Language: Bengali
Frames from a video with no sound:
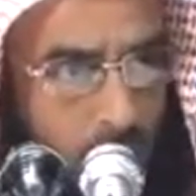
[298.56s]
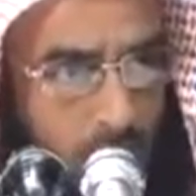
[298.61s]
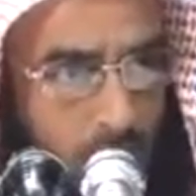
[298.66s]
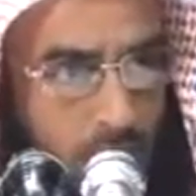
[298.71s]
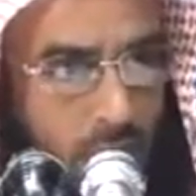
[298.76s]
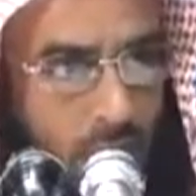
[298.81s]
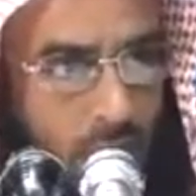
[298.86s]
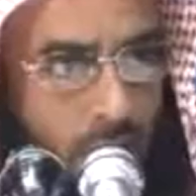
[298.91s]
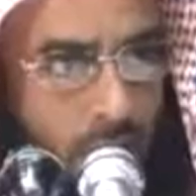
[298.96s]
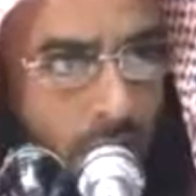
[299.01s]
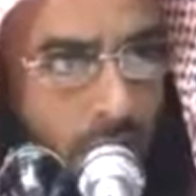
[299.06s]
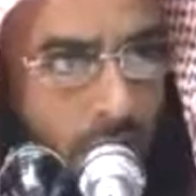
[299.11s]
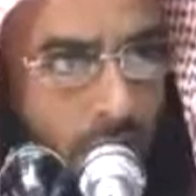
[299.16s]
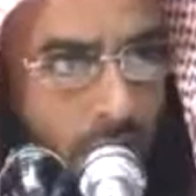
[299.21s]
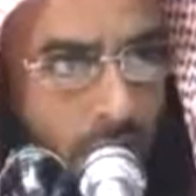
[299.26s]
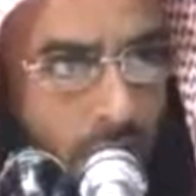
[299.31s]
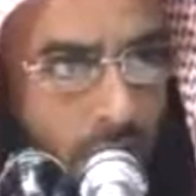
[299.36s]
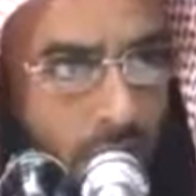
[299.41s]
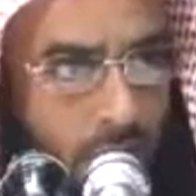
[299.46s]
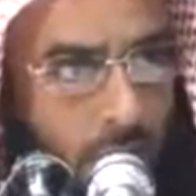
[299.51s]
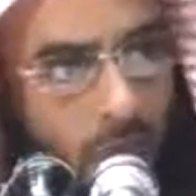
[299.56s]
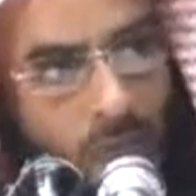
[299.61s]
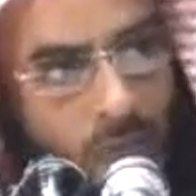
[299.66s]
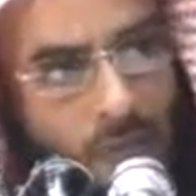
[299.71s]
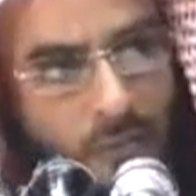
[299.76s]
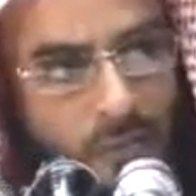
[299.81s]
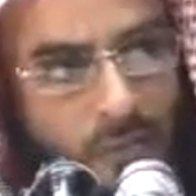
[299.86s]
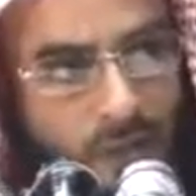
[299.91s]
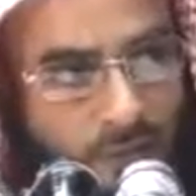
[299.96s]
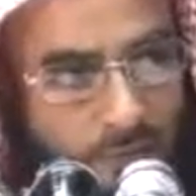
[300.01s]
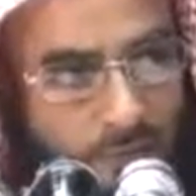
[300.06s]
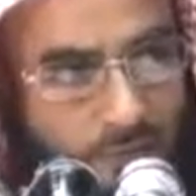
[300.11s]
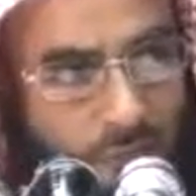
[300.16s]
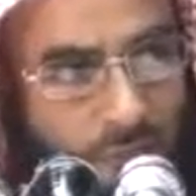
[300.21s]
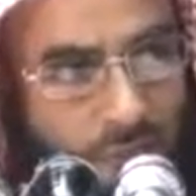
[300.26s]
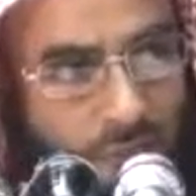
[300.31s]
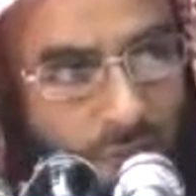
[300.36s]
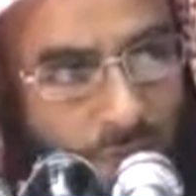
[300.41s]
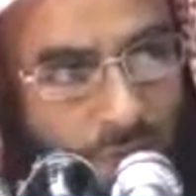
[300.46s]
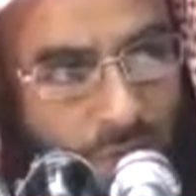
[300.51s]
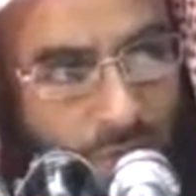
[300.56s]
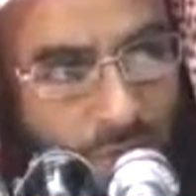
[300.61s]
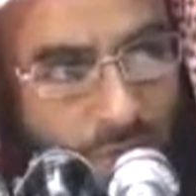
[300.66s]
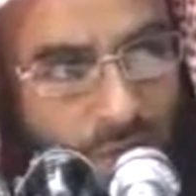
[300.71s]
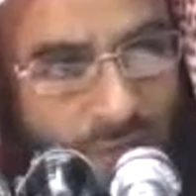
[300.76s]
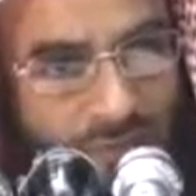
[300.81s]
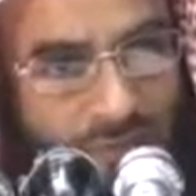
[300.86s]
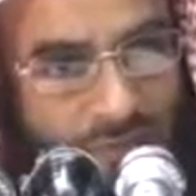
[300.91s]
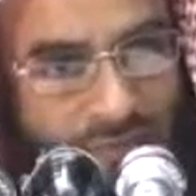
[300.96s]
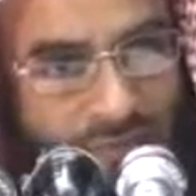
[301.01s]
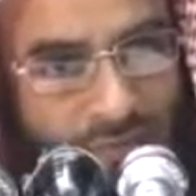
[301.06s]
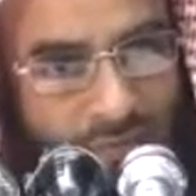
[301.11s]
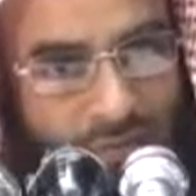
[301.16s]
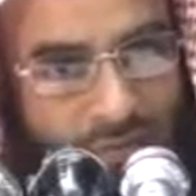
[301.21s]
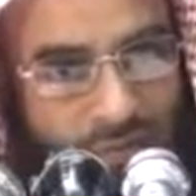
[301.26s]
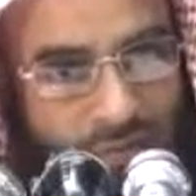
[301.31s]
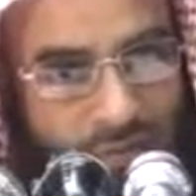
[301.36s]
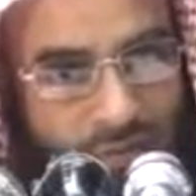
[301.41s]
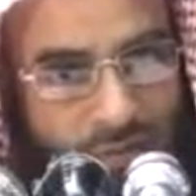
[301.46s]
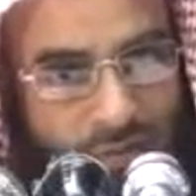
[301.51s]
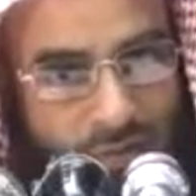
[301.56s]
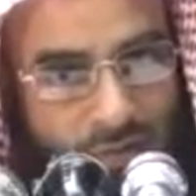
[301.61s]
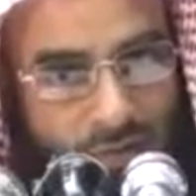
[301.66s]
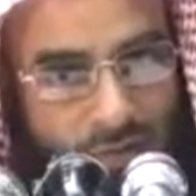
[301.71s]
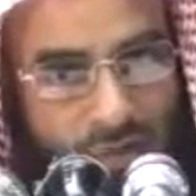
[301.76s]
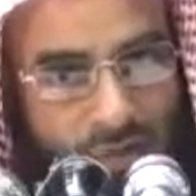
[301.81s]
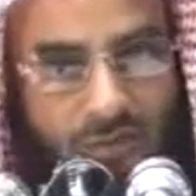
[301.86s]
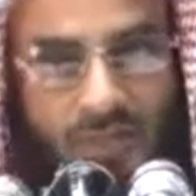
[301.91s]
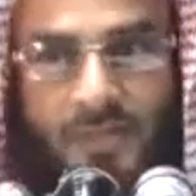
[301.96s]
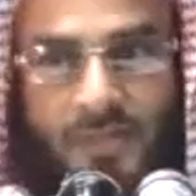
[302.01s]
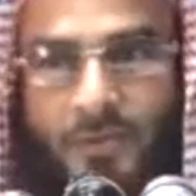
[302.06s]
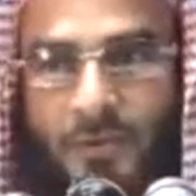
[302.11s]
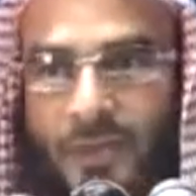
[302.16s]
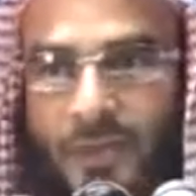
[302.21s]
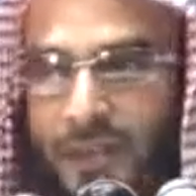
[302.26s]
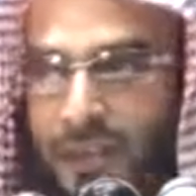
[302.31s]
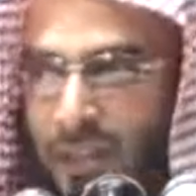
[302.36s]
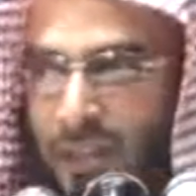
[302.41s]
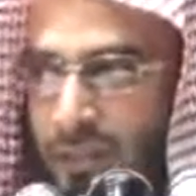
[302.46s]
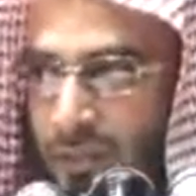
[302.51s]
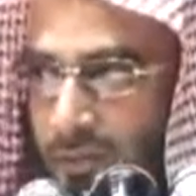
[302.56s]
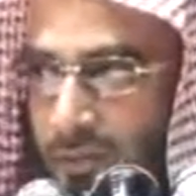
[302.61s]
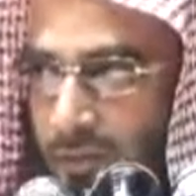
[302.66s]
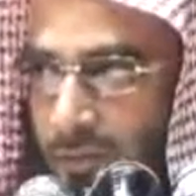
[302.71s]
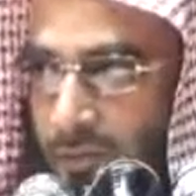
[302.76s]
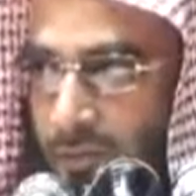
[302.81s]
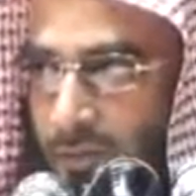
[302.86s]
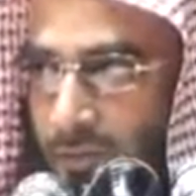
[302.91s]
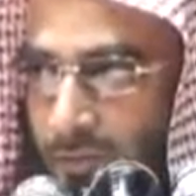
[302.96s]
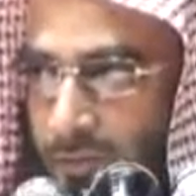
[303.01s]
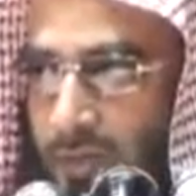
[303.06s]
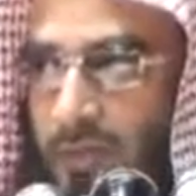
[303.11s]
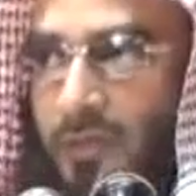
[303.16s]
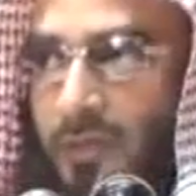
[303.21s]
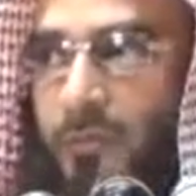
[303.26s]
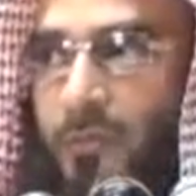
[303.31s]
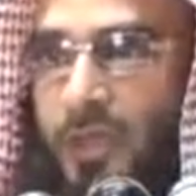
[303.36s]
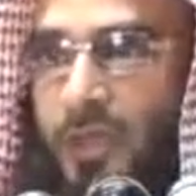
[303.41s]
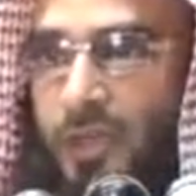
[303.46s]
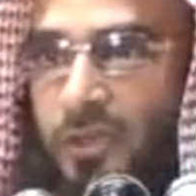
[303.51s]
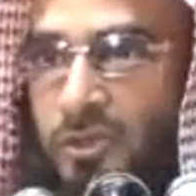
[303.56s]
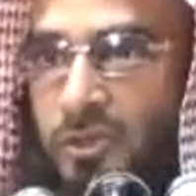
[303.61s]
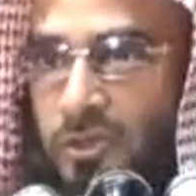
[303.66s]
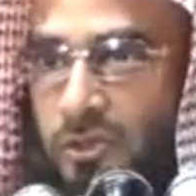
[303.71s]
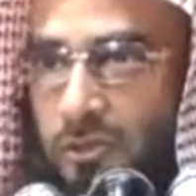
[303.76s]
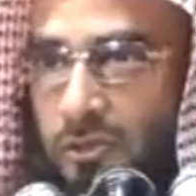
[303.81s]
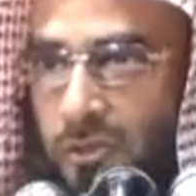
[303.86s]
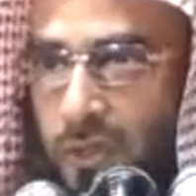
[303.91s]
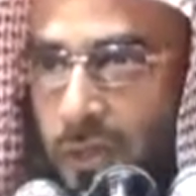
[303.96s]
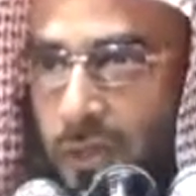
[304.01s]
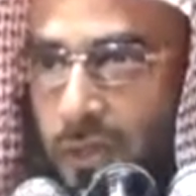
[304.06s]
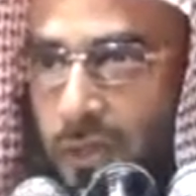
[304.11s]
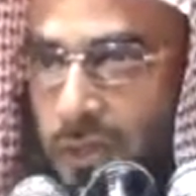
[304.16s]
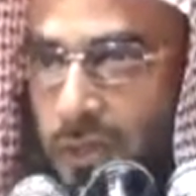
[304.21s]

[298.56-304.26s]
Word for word: তাহলে কি করতে হবে এগুলি দিয়ে মাফ জুমা পড়ে মাফ নামাজ পড়েনি ফজর পড়েনি সূর্য উঠিয়ে